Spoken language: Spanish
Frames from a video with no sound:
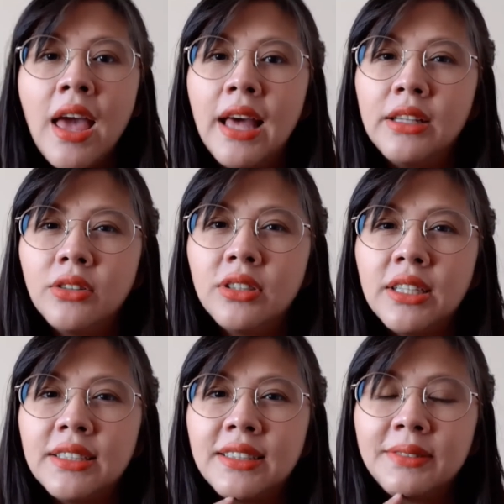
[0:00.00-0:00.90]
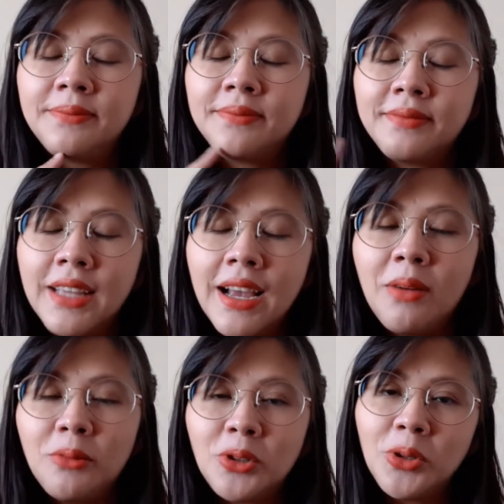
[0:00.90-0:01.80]
Entonces,
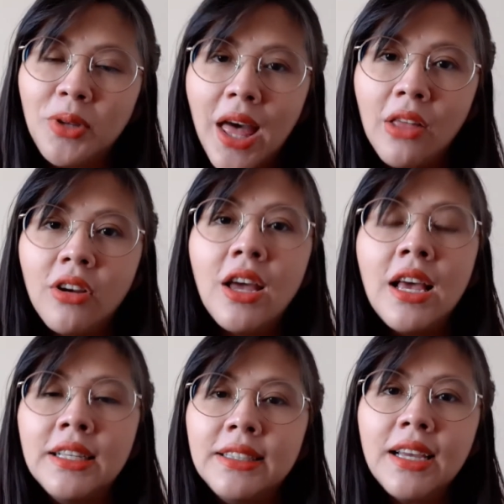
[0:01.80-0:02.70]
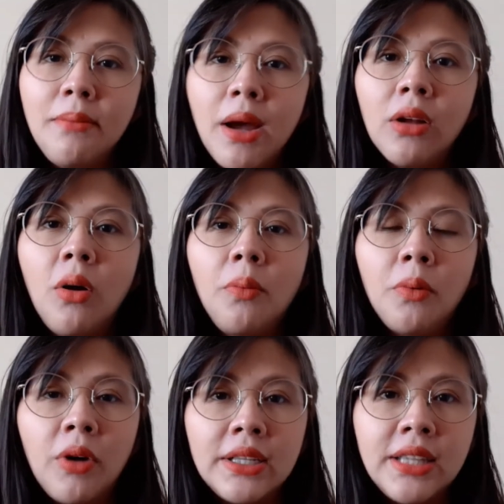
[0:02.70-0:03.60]
tengan mucho cuidado. Sin embargo,
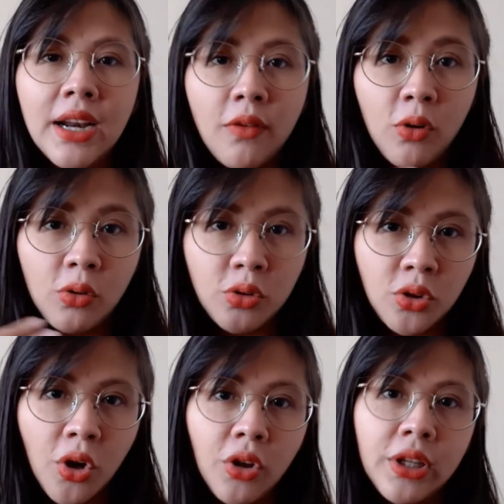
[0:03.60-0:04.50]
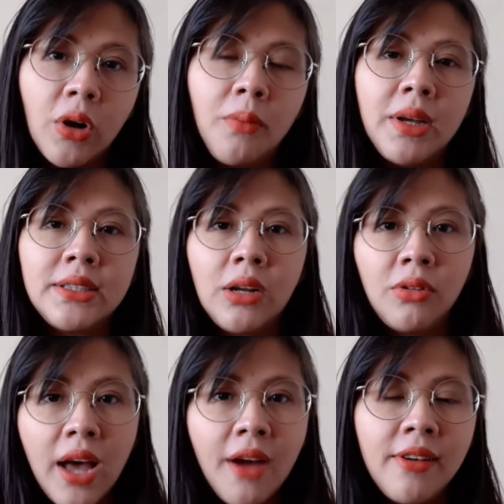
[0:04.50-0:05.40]
con esta revolución de comer
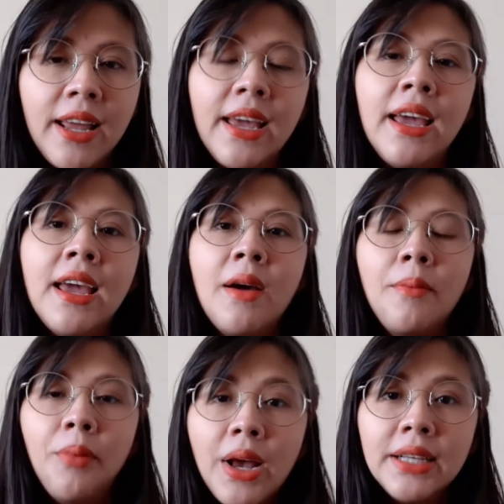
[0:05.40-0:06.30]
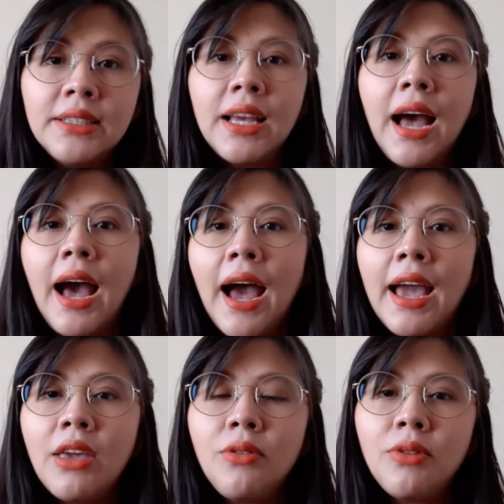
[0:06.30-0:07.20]
saludable, pues
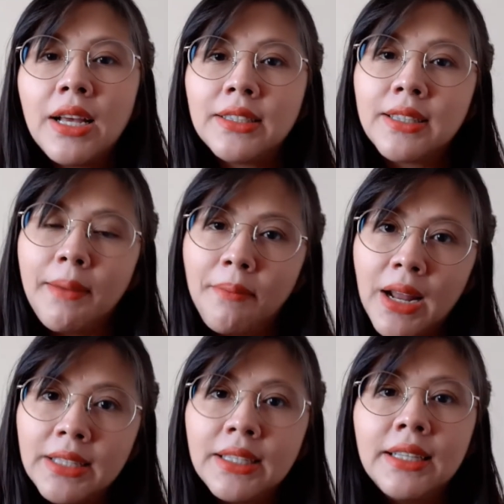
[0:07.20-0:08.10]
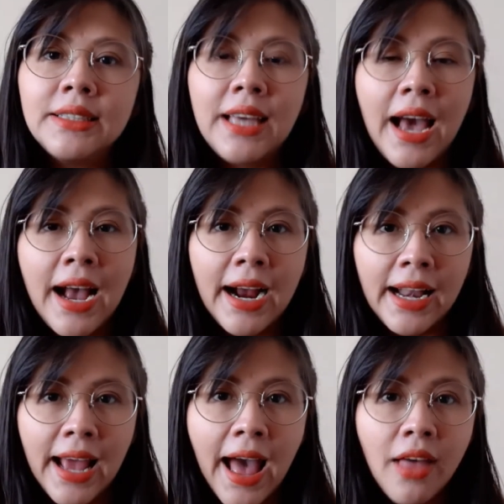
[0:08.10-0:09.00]
hay unas empresas que han
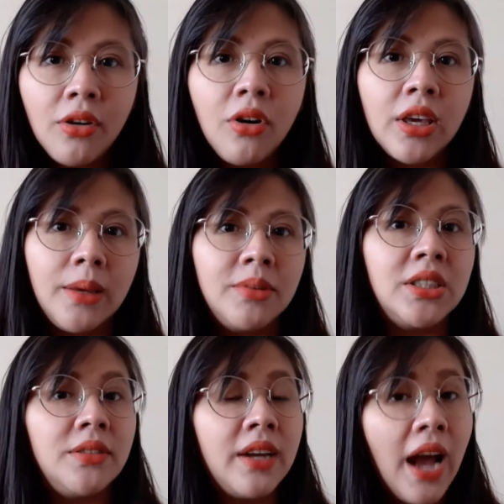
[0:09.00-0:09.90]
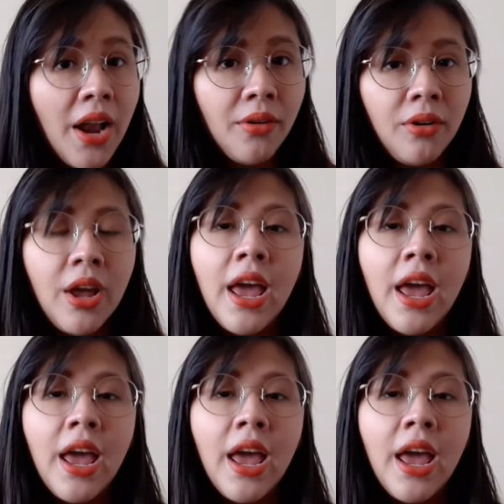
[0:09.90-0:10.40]
creado kimchi vegano.